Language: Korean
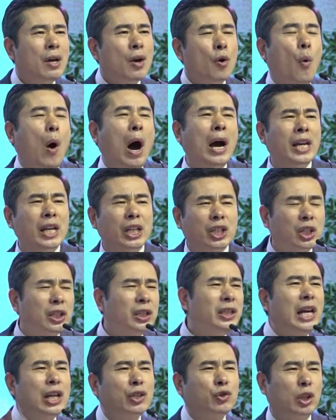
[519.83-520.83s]

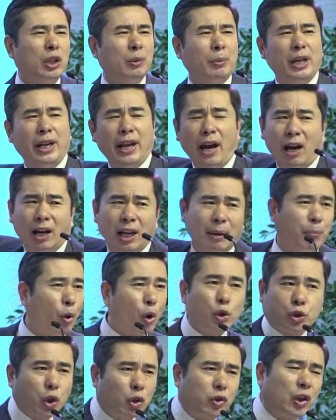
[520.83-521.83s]
왕이신 예수님을 내 안에
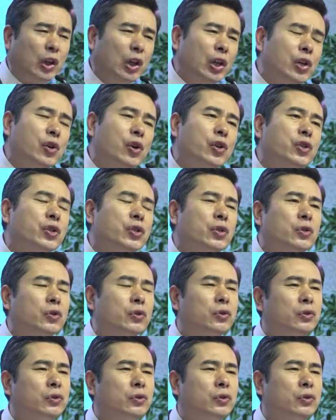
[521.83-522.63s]
모셔드리는 거죠.